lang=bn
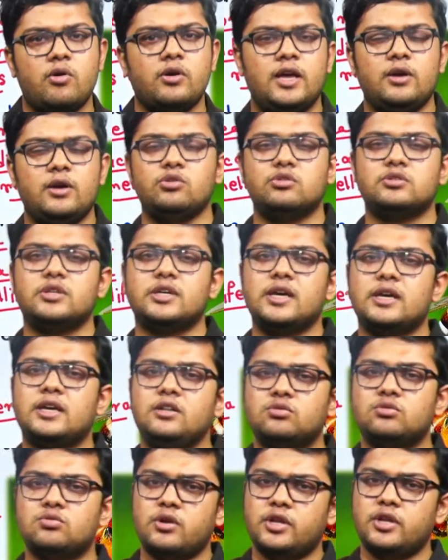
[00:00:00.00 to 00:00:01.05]
এবং এগুলো থেকে
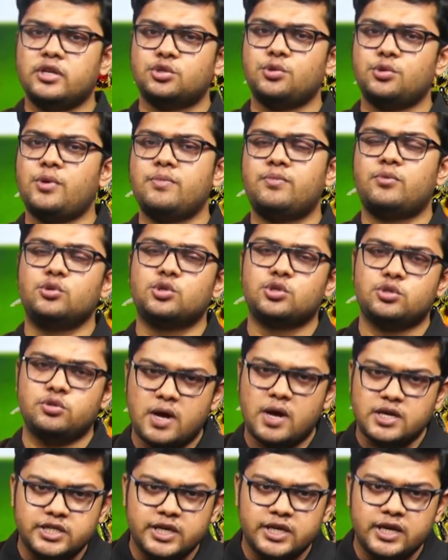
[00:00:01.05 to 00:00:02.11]
কিন্তু অনেক সময়
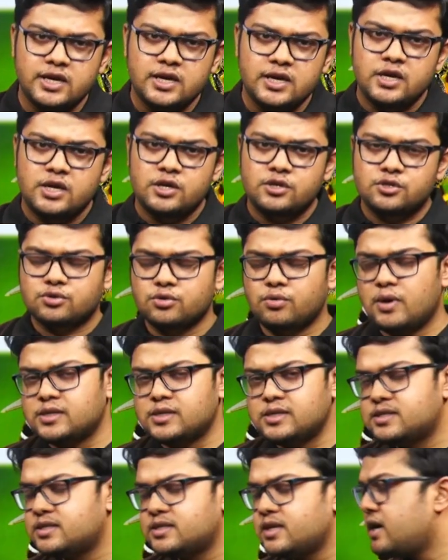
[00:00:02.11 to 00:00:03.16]
প্রশ্ন আসে সো
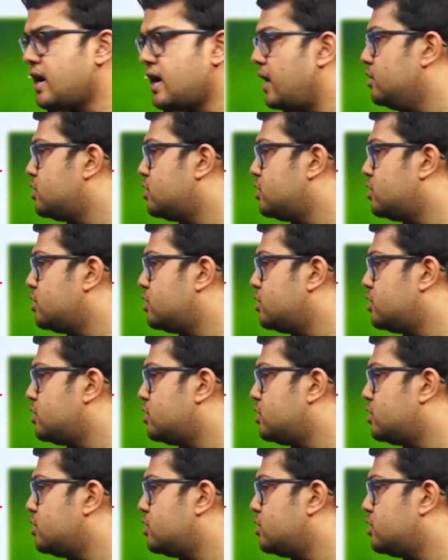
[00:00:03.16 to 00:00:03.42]
হোয়াট ইজ দ্য